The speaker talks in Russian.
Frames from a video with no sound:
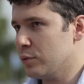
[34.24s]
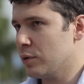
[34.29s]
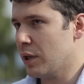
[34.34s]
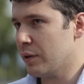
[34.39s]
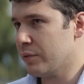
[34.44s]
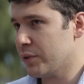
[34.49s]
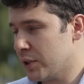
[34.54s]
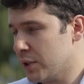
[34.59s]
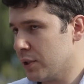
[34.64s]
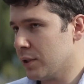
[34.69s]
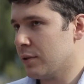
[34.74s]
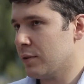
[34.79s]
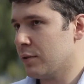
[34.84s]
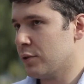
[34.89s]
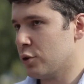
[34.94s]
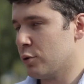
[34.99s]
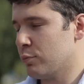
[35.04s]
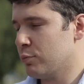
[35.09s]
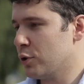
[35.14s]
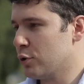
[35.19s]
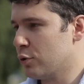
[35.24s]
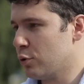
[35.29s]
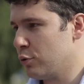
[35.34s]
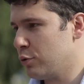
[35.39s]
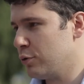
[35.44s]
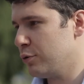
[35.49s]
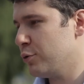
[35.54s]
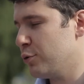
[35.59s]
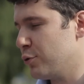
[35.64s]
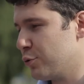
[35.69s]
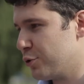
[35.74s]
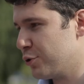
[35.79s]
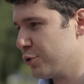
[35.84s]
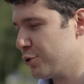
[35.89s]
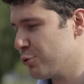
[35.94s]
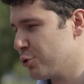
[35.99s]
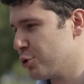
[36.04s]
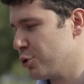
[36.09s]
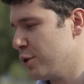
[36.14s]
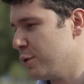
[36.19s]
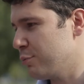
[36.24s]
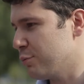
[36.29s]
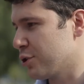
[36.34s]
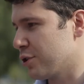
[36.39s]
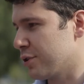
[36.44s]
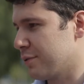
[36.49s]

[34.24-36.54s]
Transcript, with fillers: для всех, и чтобы никто не, не ушел обижен.